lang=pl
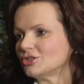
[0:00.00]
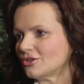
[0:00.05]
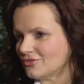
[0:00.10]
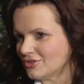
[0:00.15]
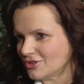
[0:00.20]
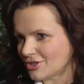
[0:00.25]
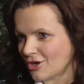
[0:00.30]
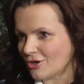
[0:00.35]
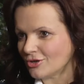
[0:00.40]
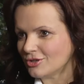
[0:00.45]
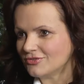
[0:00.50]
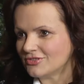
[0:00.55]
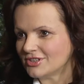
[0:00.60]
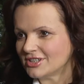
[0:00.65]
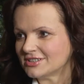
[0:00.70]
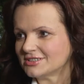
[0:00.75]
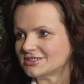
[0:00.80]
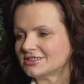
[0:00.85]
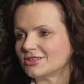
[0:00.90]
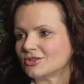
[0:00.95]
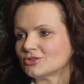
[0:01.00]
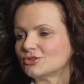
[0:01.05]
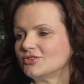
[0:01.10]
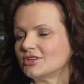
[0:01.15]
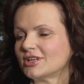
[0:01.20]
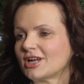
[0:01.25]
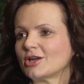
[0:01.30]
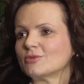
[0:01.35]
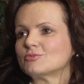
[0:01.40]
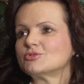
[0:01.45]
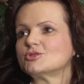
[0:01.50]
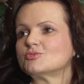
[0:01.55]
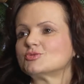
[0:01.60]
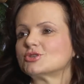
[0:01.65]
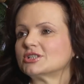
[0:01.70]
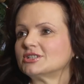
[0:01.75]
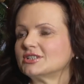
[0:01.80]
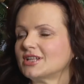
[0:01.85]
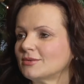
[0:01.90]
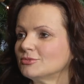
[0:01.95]
nowy rok, więc otwierają się
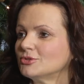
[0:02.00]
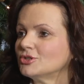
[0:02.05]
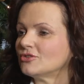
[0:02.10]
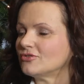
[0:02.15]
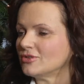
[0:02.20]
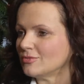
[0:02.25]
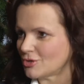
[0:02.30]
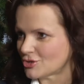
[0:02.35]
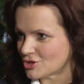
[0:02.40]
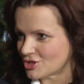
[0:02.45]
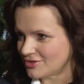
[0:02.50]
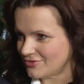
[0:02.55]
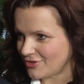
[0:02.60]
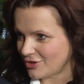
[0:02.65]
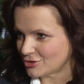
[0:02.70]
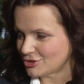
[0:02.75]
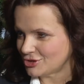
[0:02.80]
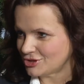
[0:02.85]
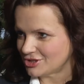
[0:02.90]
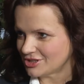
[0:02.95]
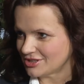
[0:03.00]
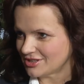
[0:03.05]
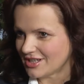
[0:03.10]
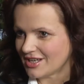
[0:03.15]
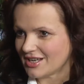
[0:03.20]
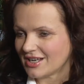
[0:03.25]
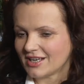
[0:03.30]
przed nami nowe możliwości.